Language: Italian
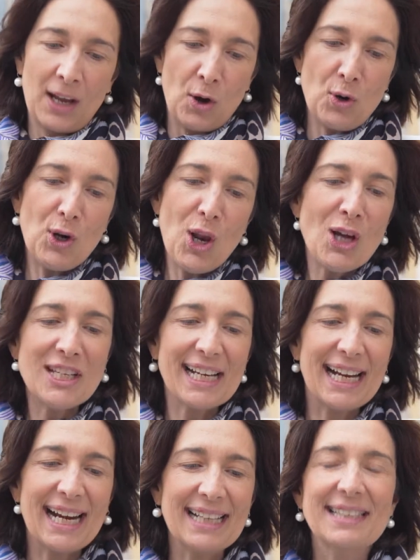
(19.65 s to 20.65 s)

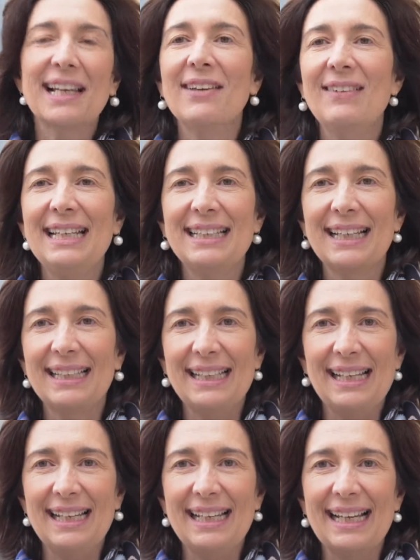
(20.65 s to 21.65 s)
oncologica grazie alla vendita
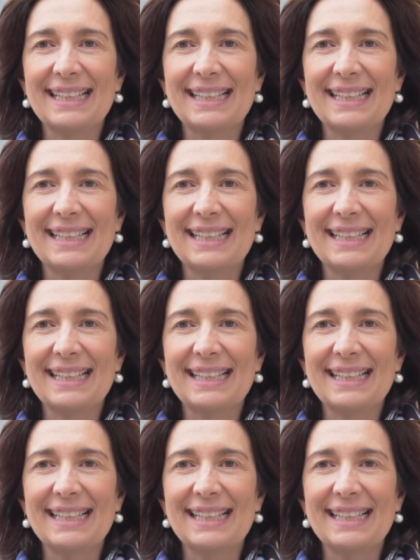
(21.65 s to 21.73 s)
delle